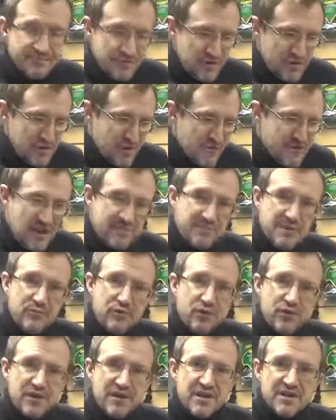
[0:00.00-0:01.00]
То есть о всех
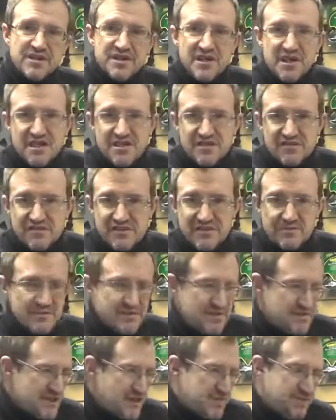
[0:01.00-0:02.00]
приборах рассказываем,
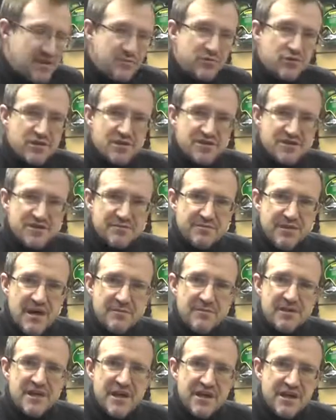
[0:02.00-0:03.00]
о всех приборах
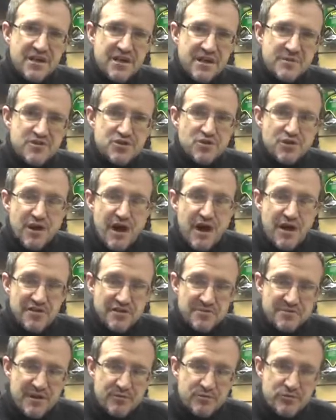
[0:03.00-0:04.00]
снимаем, и какие-то обзоры, а
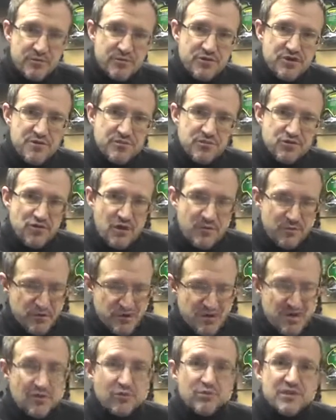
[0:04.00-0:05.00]
этот прибор почему-то
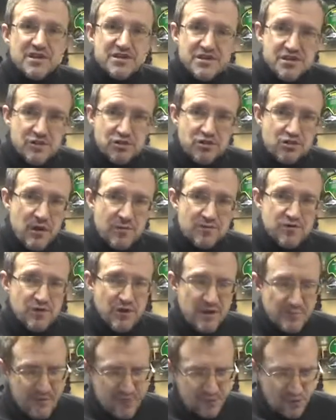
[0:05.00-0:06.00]
опустили. У нас нету
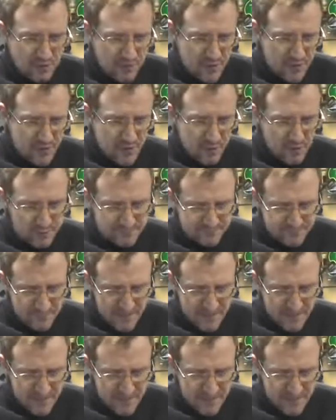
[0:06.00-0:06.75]
обзора по этому прибору.